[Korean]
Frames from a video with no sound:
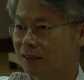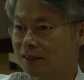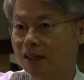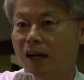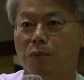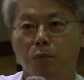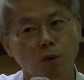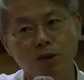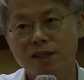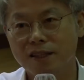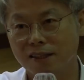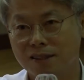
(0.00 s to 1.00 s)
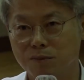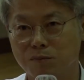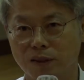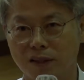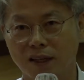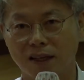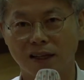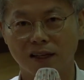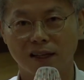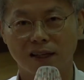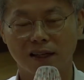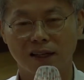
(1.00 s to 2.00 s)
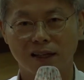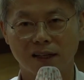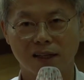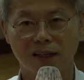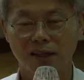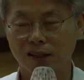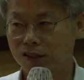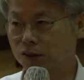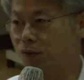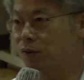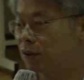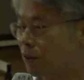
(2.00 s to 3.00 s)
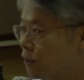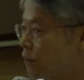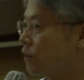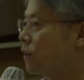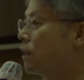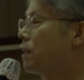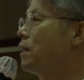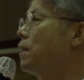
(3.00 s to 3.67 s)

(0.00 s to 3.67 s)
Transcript: 잘 보이지 않습니다. 그리고 그것은